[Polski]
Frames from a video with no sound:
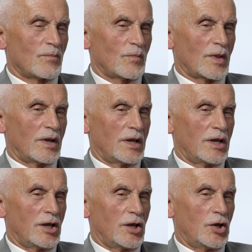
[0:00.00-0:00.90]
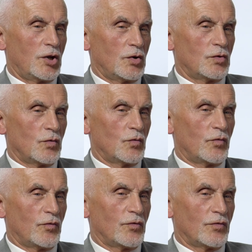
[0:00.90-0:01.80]
mm, e,
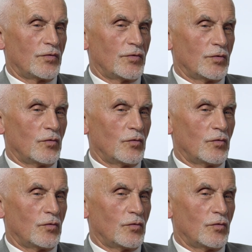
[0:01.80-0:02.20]
e,